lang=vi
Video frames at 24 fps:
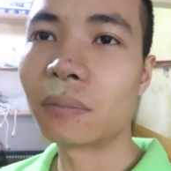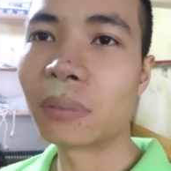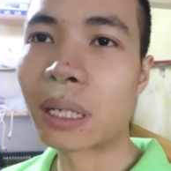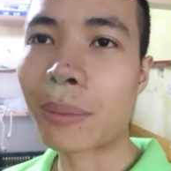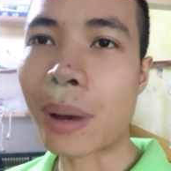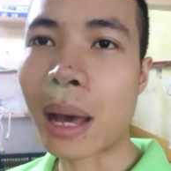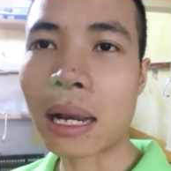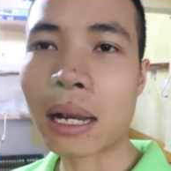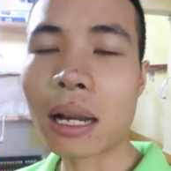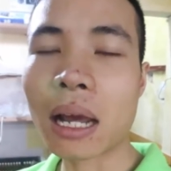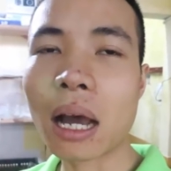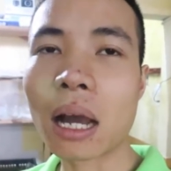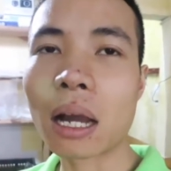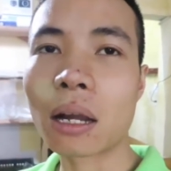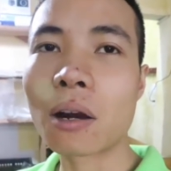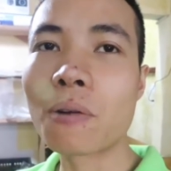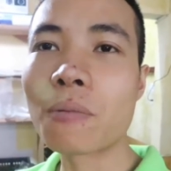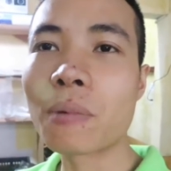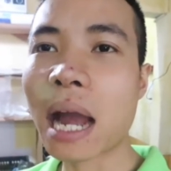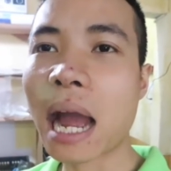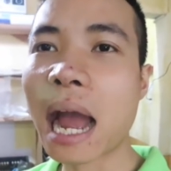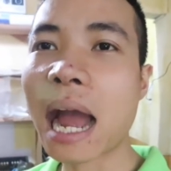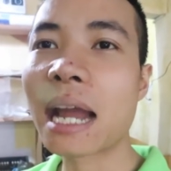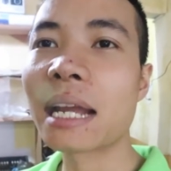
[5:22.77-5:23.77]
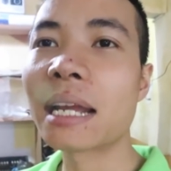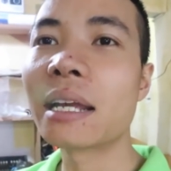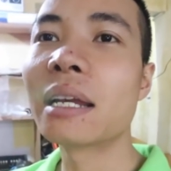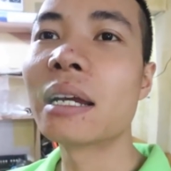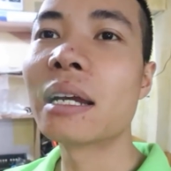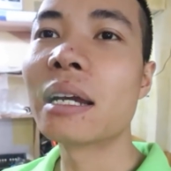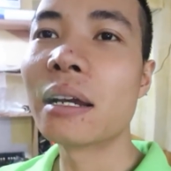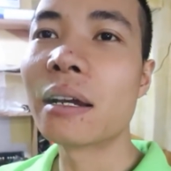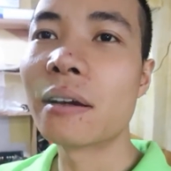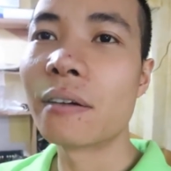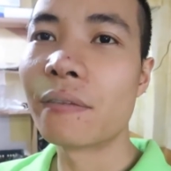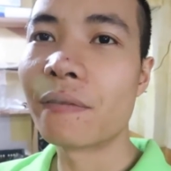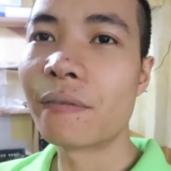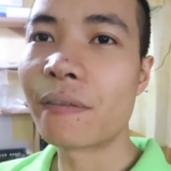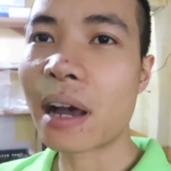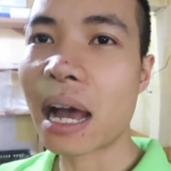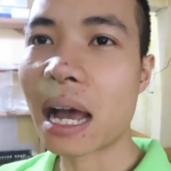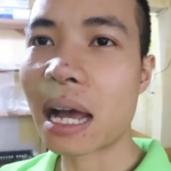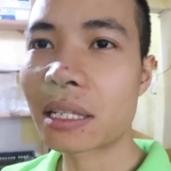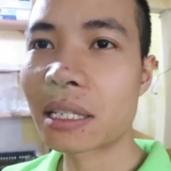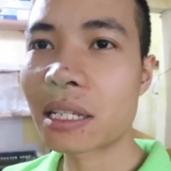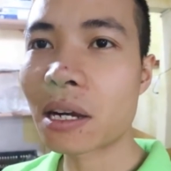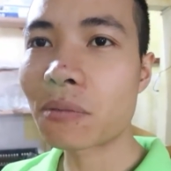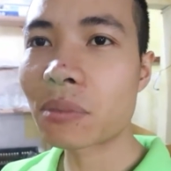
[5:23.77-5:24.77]
Giá bán là công khai
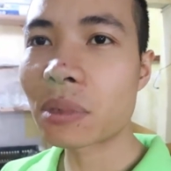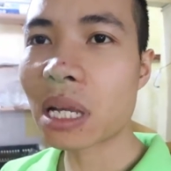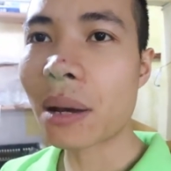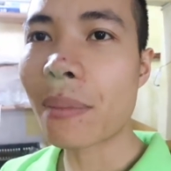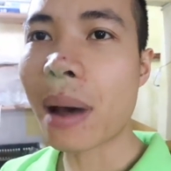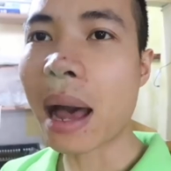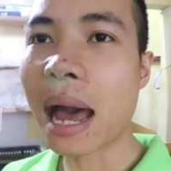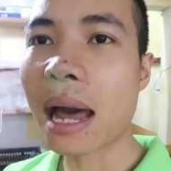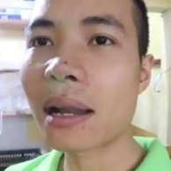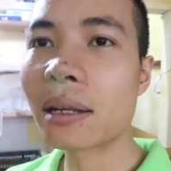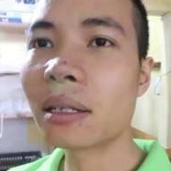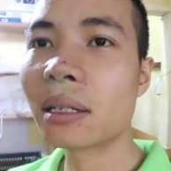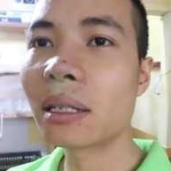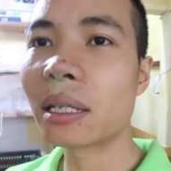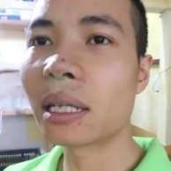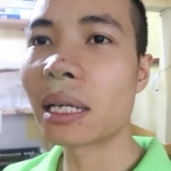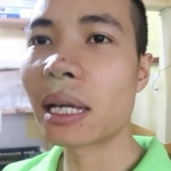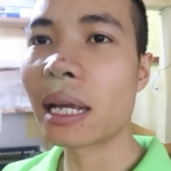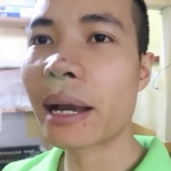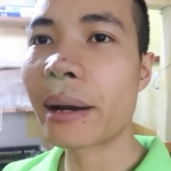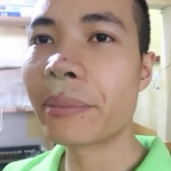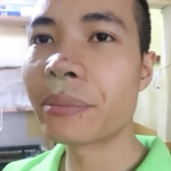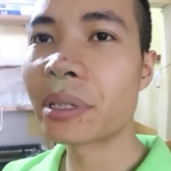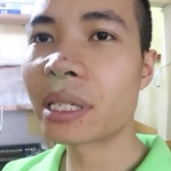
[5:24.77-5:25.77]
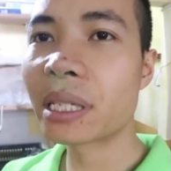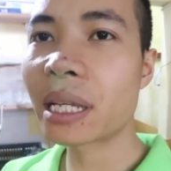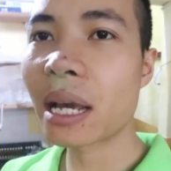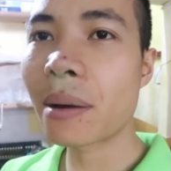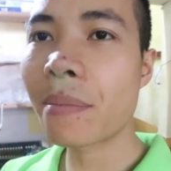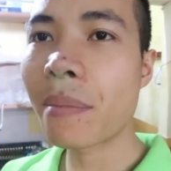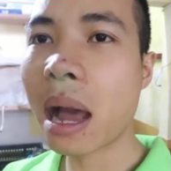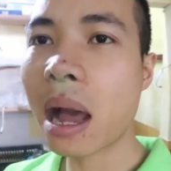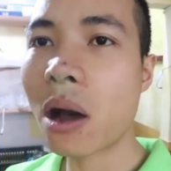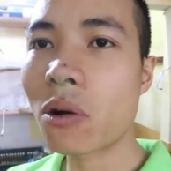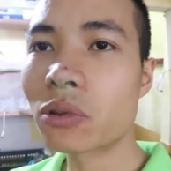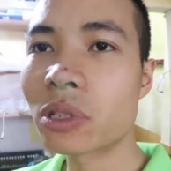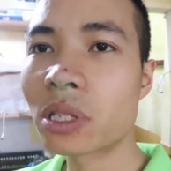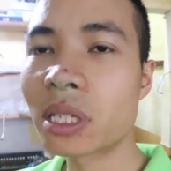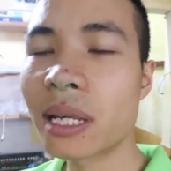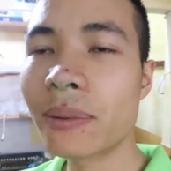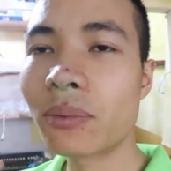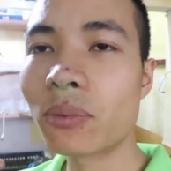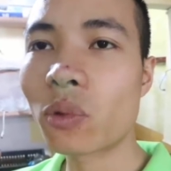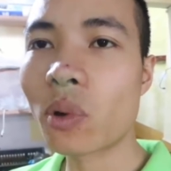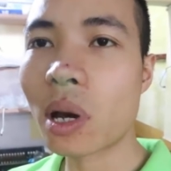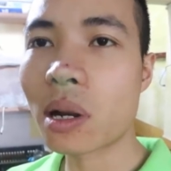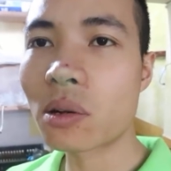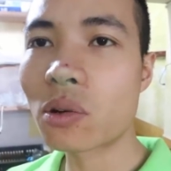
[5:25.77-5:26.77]
và trong giá bán thì em sẽ bao
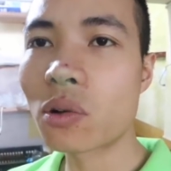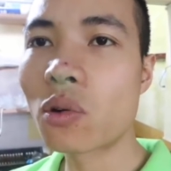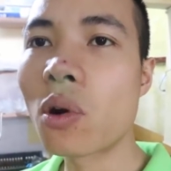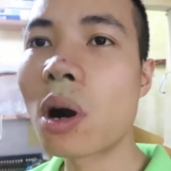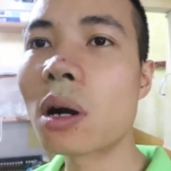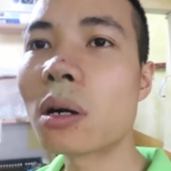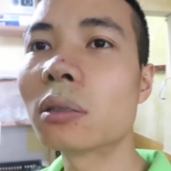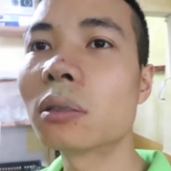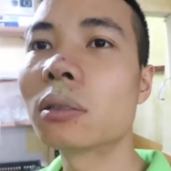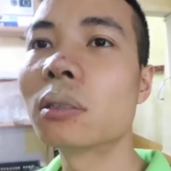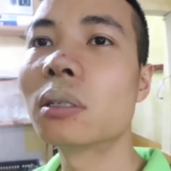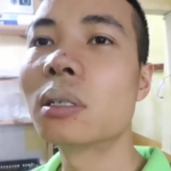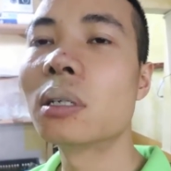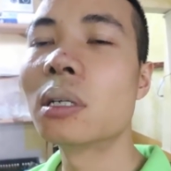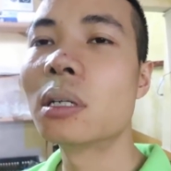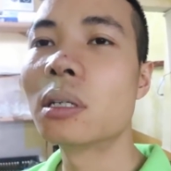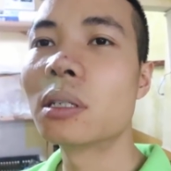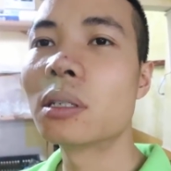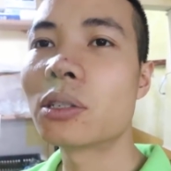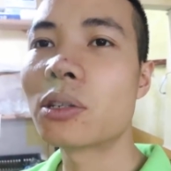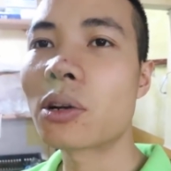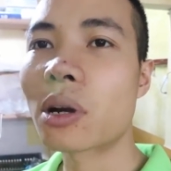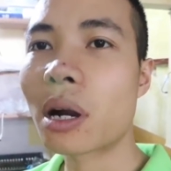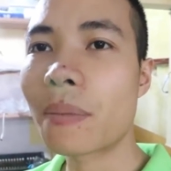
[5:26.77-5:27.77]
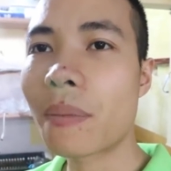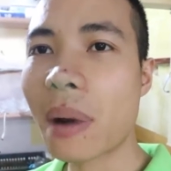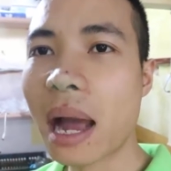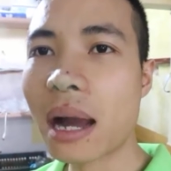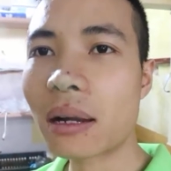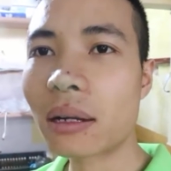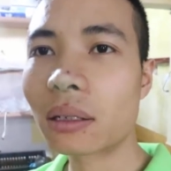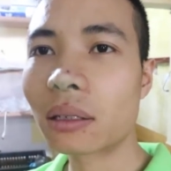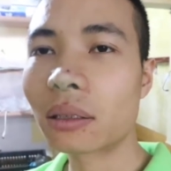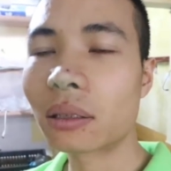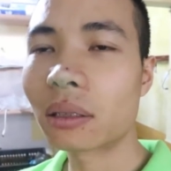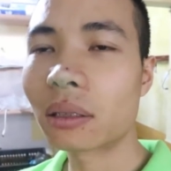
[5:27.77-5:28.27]
ship toàn quốc cho các bác